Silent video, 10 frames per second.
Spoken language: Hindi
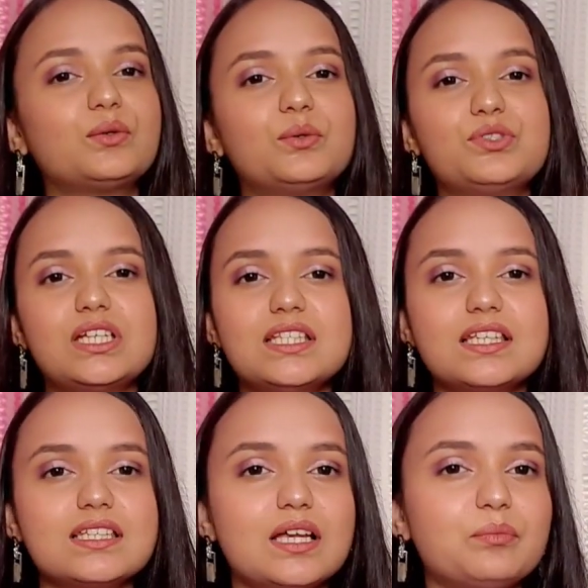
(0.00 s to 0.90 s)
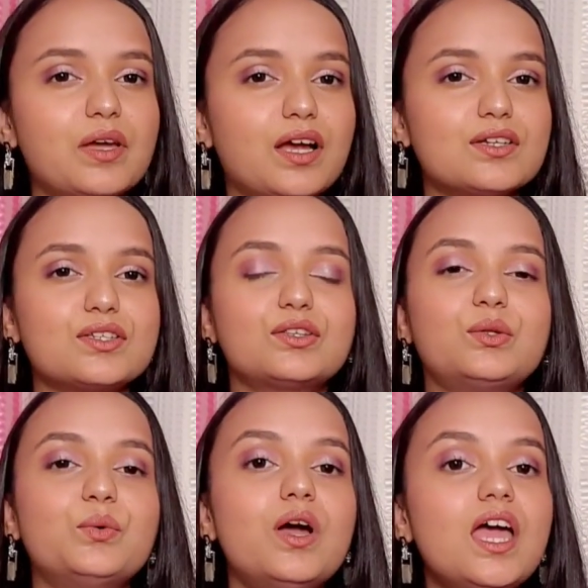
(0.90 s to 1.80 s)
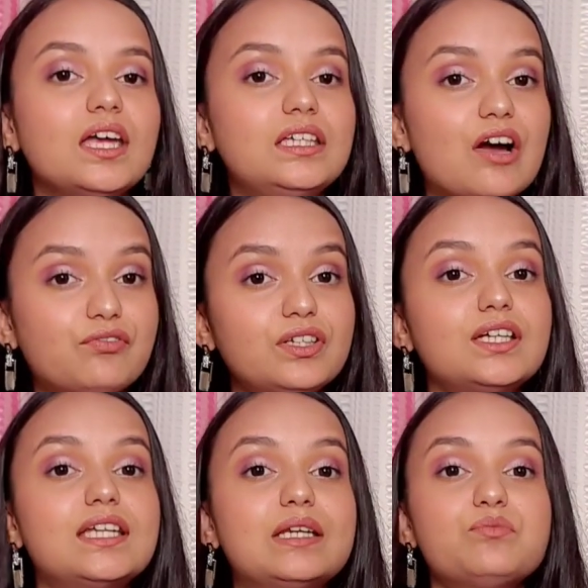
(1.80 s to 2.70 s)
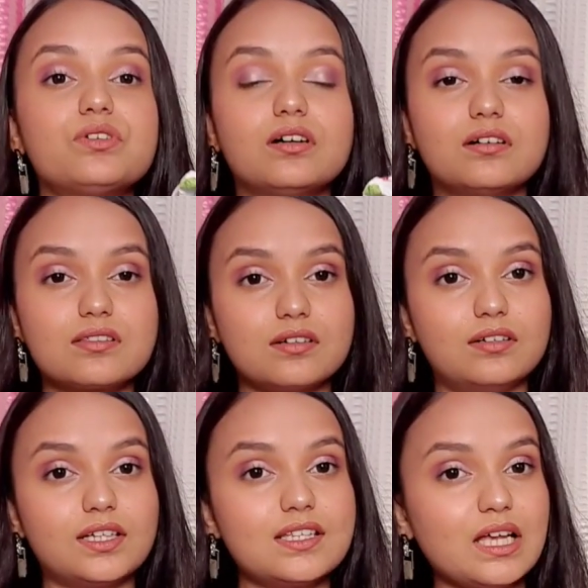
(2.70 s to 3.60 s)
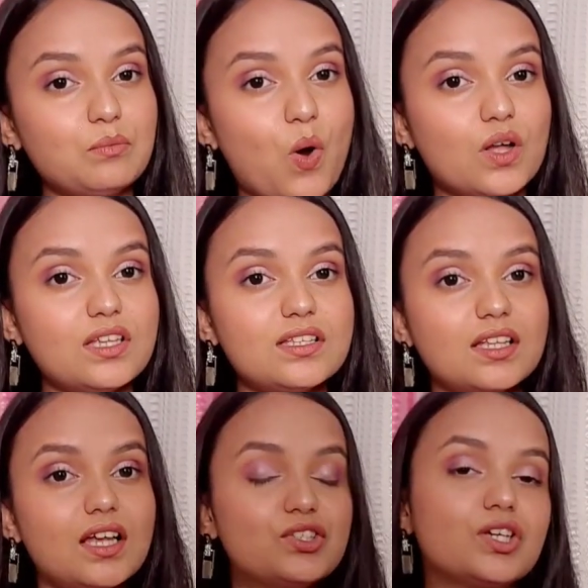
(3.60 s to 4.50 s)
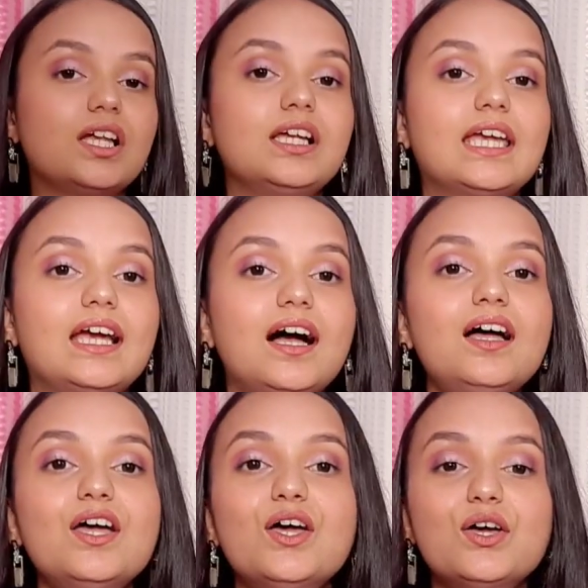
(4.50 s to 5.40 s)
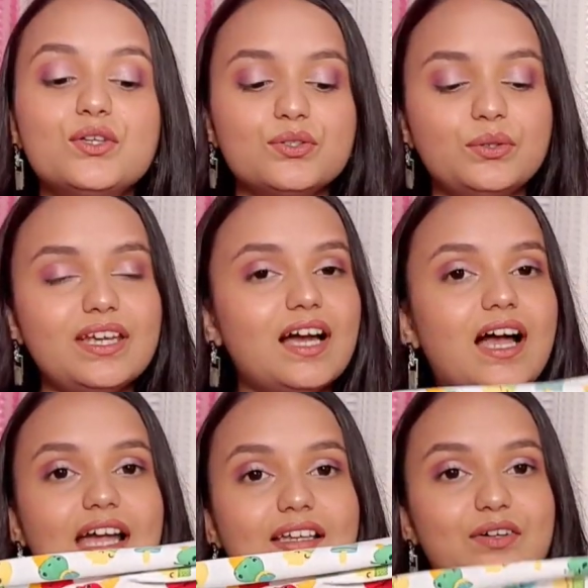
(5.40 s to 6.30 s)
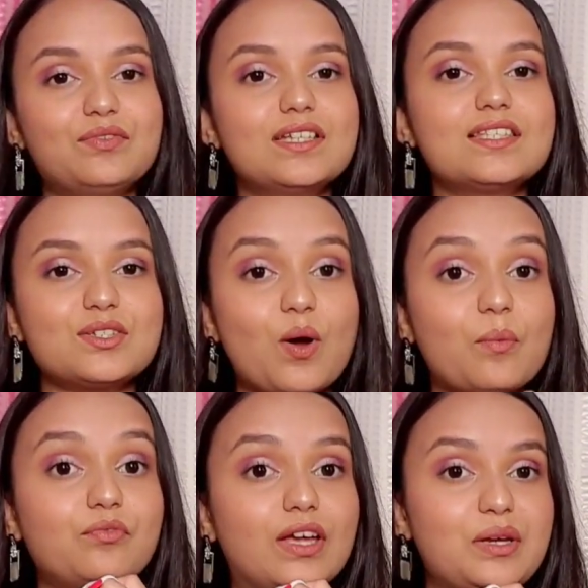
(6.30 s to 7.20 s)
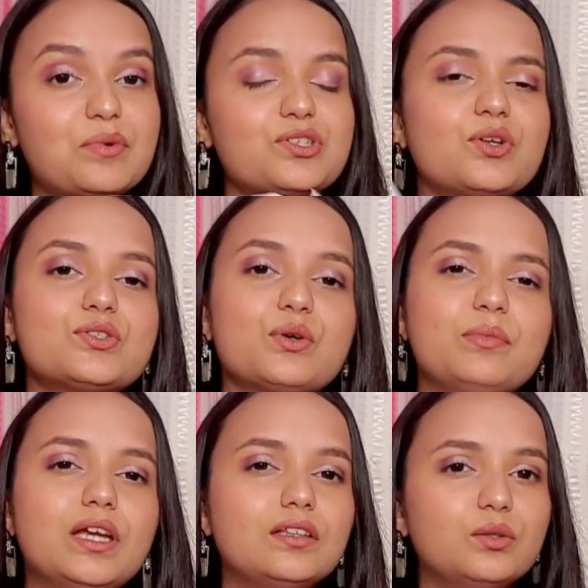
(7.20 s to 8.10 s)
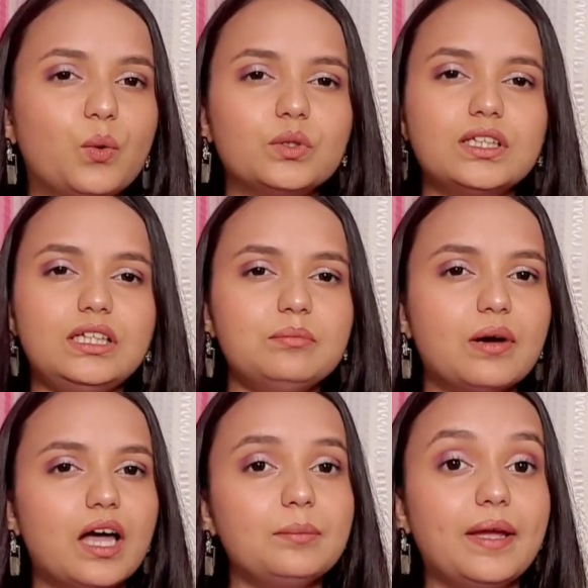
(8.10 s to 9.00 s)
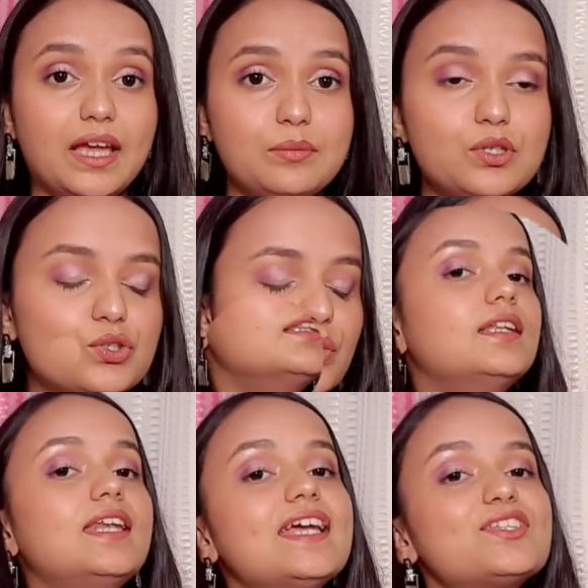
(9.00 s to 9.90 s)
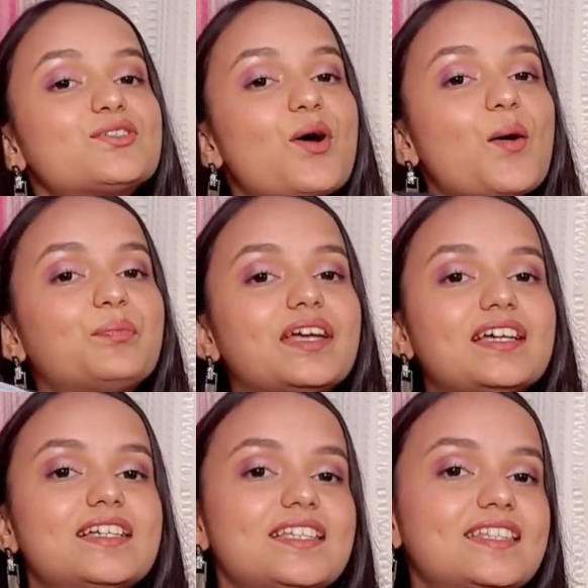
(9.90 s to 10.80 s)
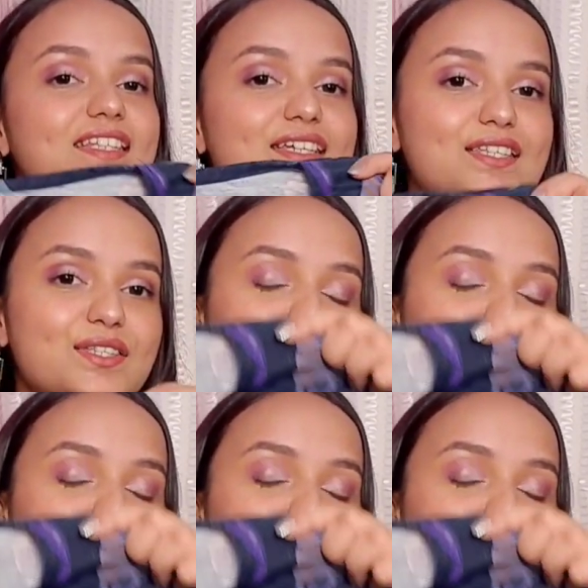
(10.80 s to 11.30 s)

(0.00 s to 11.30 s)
तो जीन्स के साथ पेयर कर सकती हूँ या फिर ये डेनिम स्कर्ट के साथ बहुत ही ज़्यादा अच्छा लगेगा सो या आई लव दिस टॉप वेरी मच और इसको मैं दो तीन बार पहन भी चुकी द नेक्स्ट टॉप इज दिस